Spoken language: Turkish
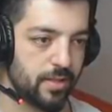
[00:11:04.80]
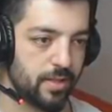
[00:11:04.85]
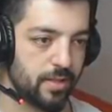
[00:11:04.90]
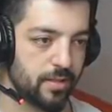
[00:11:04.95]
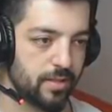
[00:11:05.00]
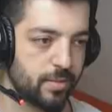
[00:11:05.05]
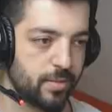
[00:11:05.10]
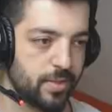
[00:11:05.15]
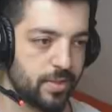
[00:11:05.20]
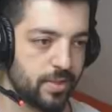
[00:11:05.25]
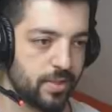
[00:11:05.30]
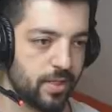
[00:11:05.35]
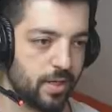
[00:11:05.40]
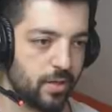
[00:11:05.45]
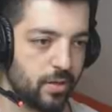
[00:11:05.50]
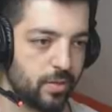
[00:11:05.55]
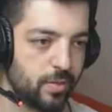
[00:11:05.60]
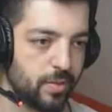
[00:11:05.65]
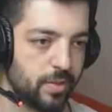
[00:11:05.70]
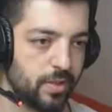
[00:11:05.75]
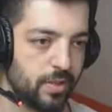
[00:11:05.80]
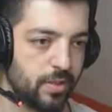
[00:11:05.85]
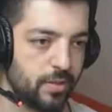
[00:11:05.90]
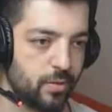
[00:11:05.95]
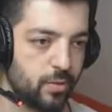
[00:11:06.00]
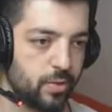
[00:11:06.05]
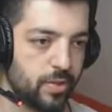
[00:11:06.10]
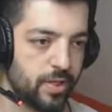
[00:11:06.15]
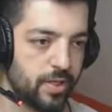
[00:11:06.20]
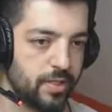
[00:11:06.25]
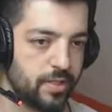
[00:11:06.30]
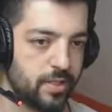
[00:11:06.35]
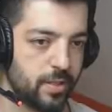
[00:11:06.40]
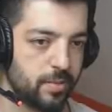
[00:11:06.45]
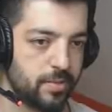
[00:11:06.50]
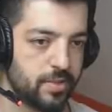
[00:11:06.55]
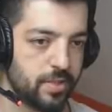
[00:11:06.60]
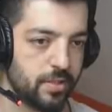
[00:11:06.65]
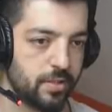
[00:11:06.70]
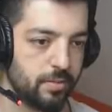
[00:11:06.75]
Evet biri daha olmalı. Yukarıyı
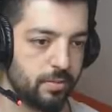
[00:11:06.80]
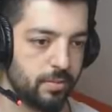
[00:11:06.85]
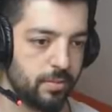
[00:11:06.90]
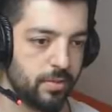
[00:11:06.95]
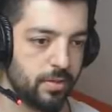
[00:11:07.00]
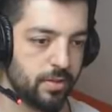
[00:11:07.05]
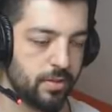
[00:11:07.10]
temizledim.